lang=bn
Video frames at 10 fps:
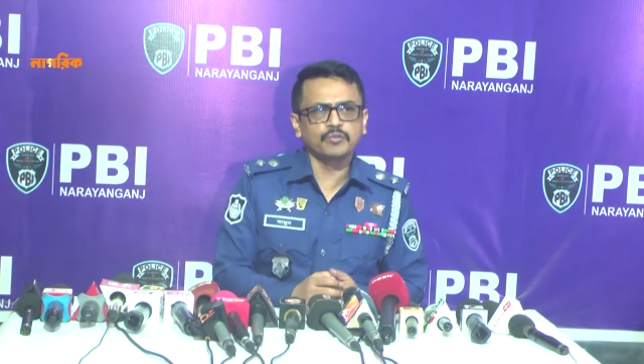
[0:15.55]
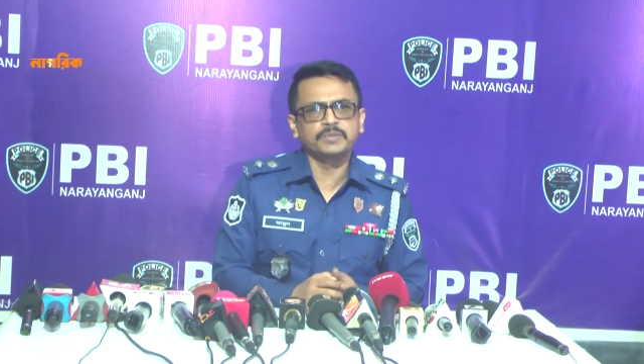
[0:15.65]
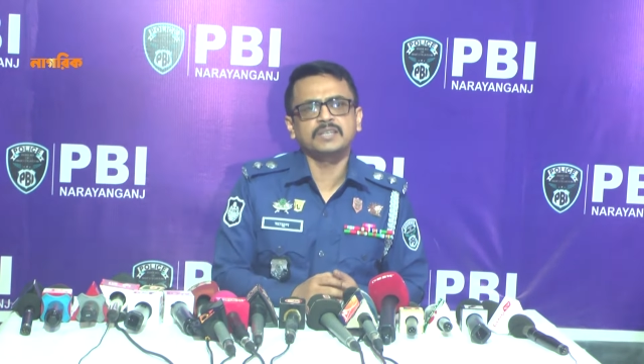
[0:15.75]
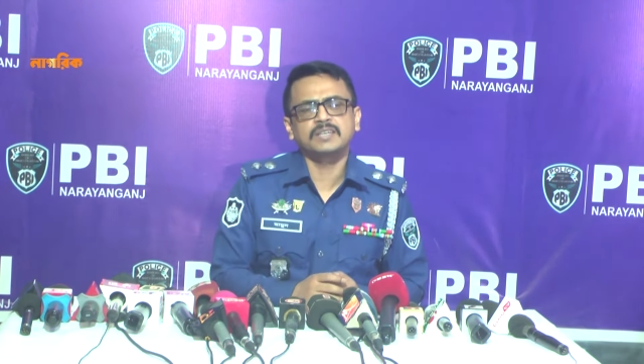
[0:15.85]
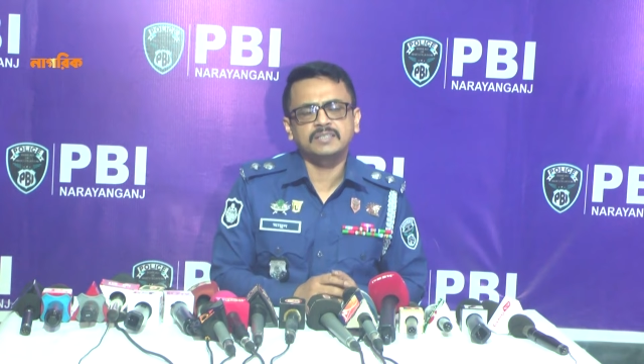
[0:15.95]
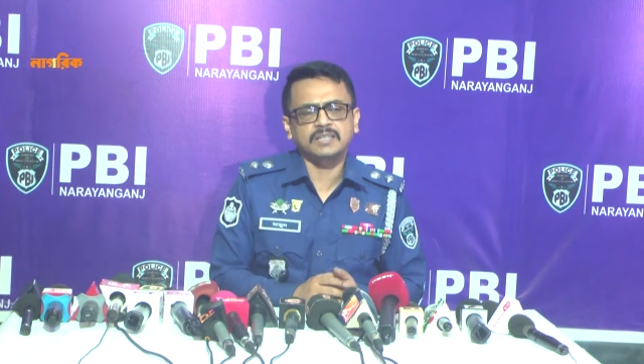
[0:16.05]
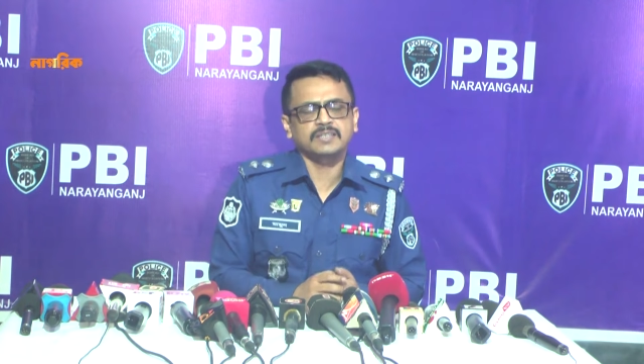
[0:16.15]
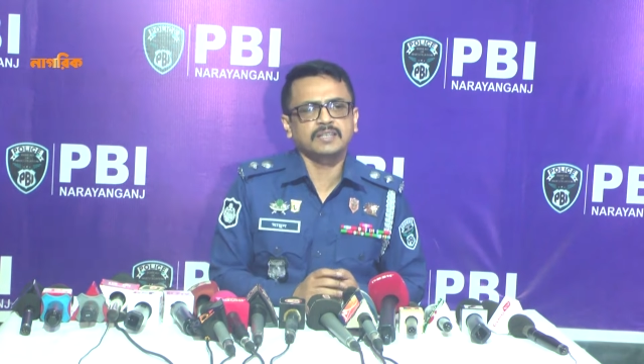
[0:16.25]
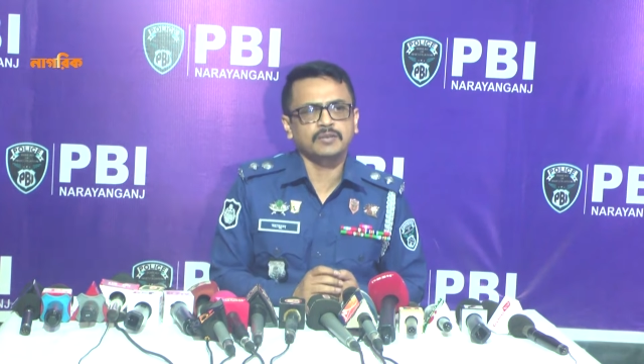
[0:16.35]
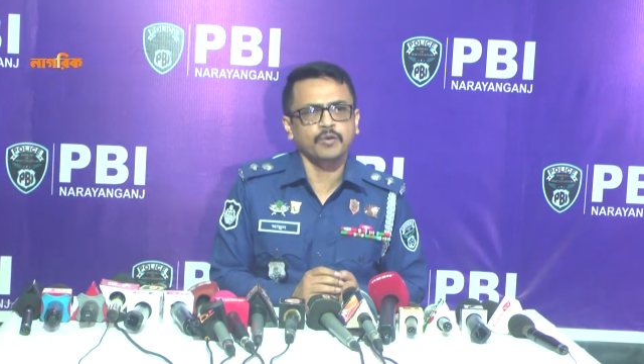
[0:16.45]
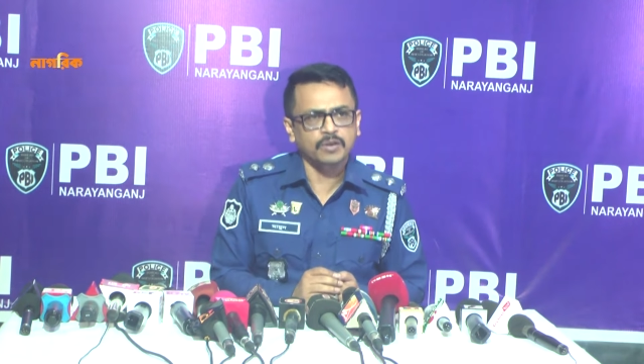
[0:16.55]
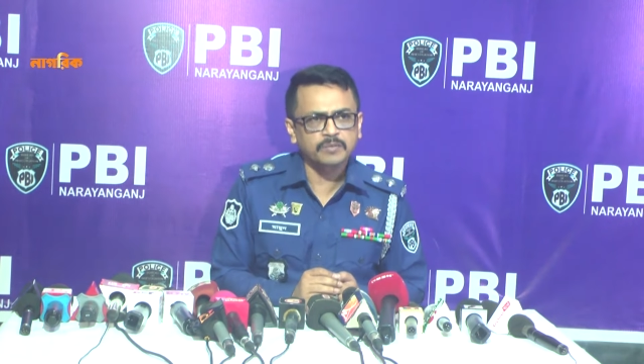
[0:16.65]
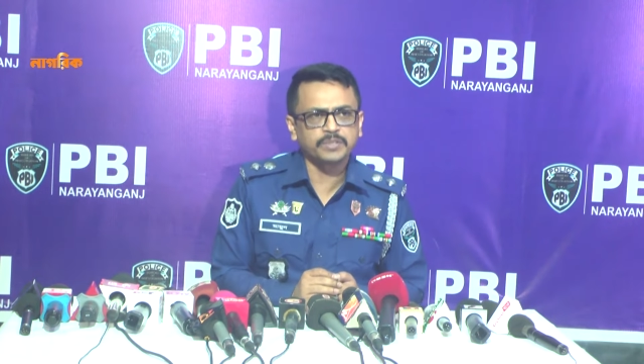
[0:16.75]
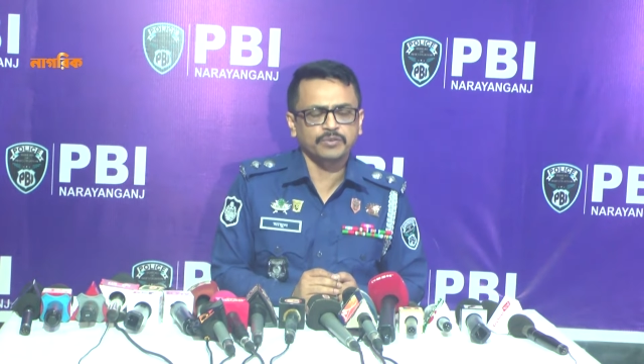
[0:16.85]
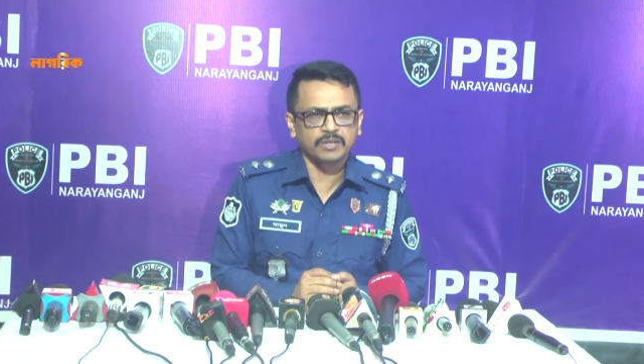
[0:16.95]
লোক দেখিয়ে তাদেরকে ঘরের
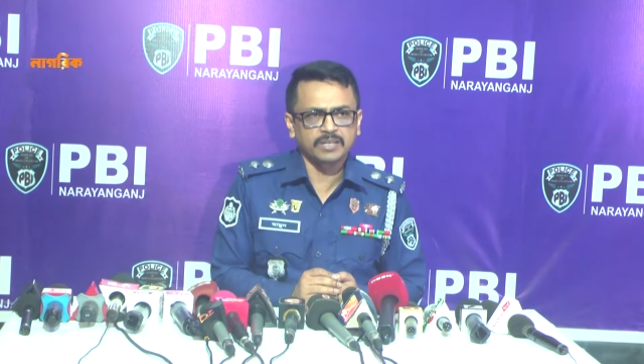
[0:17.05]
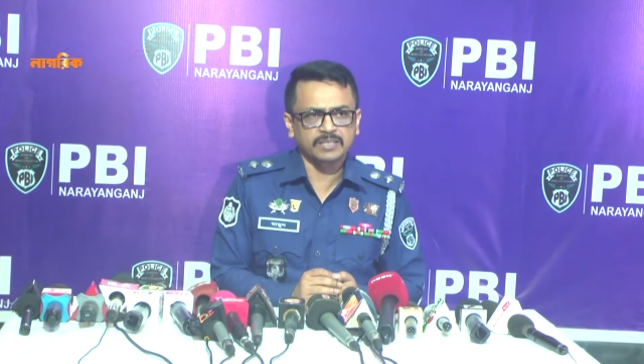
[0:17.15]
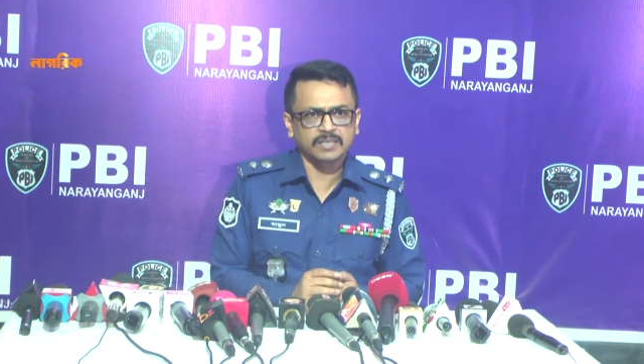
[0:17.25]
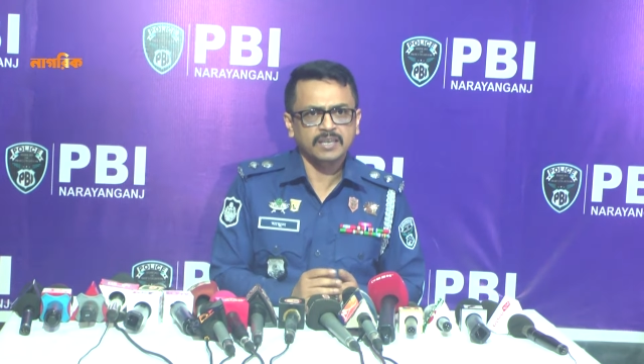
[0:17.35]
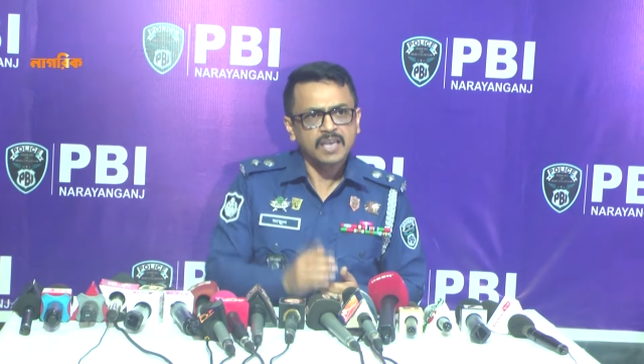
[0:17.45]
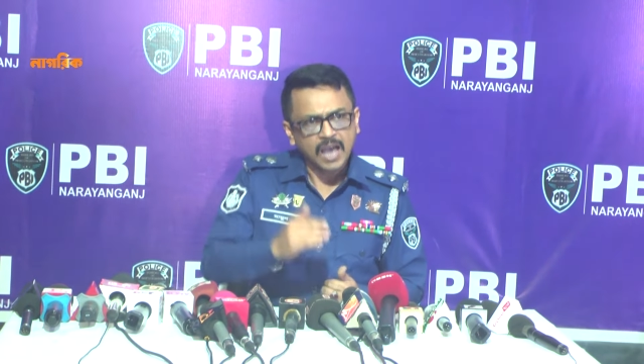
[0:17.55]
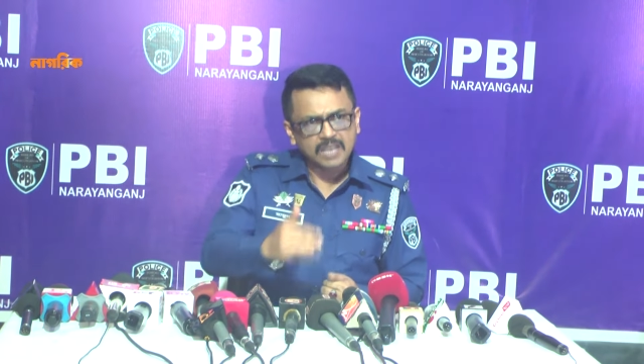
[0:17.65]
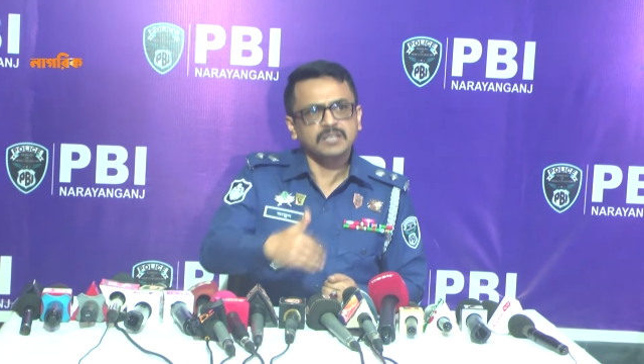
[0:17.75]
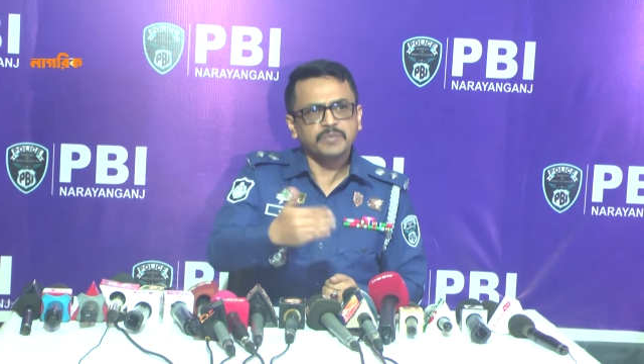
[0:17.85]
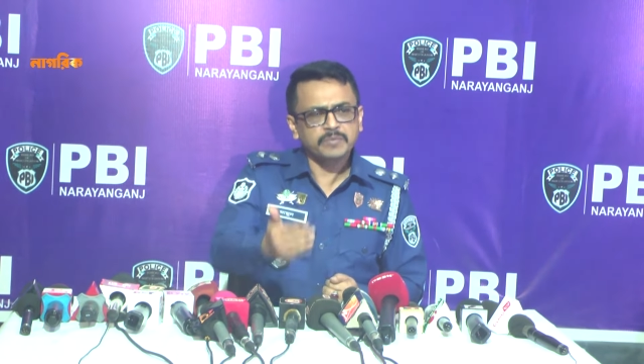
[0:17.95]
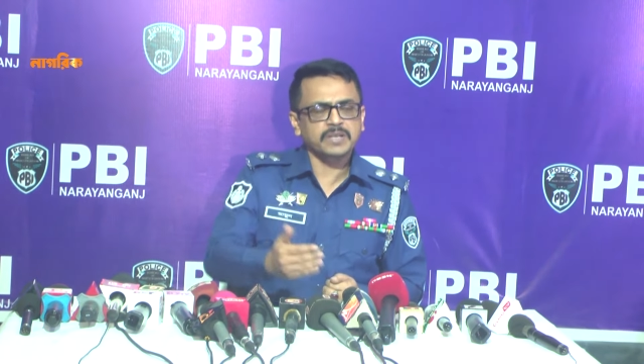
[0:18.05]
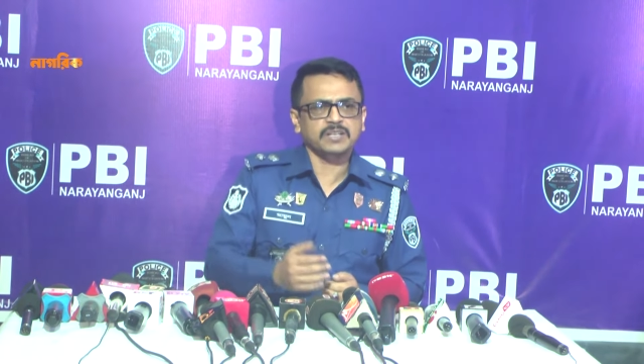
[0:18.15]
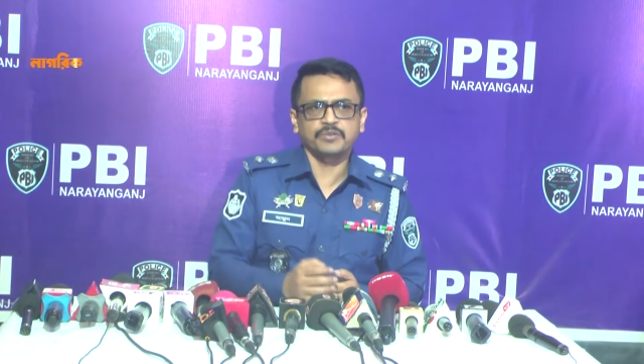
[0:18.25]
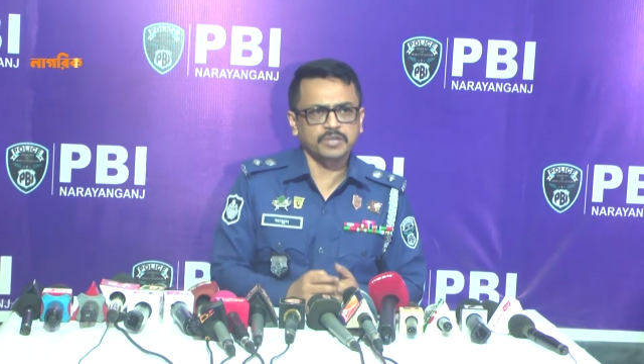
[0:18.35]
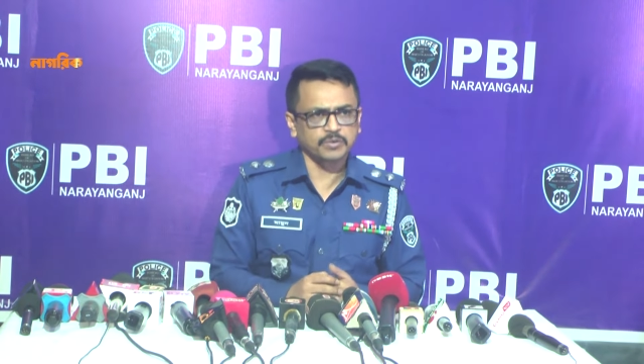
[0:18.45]
ভিতরে নিয়ে যায় আসামির
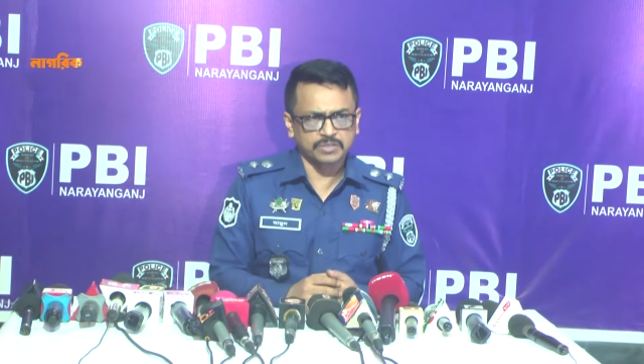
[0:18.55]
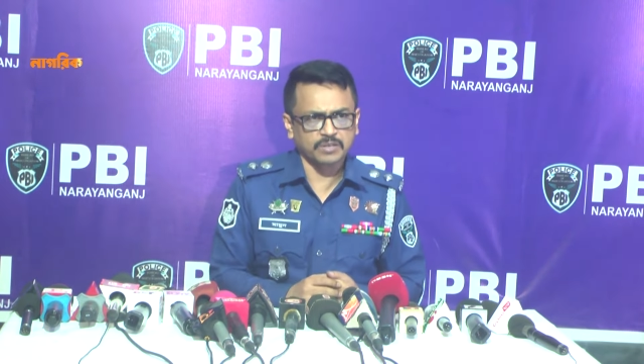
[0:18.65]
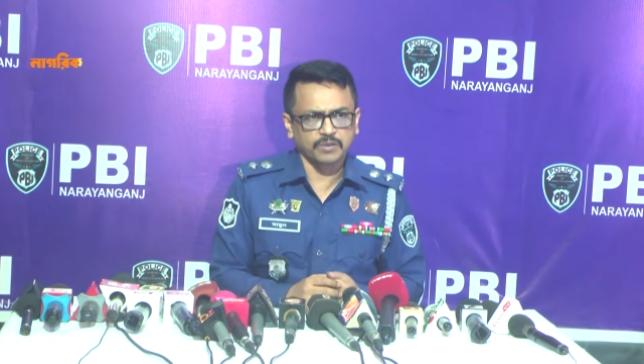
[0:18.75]
বাসায়ও কেউ ছিল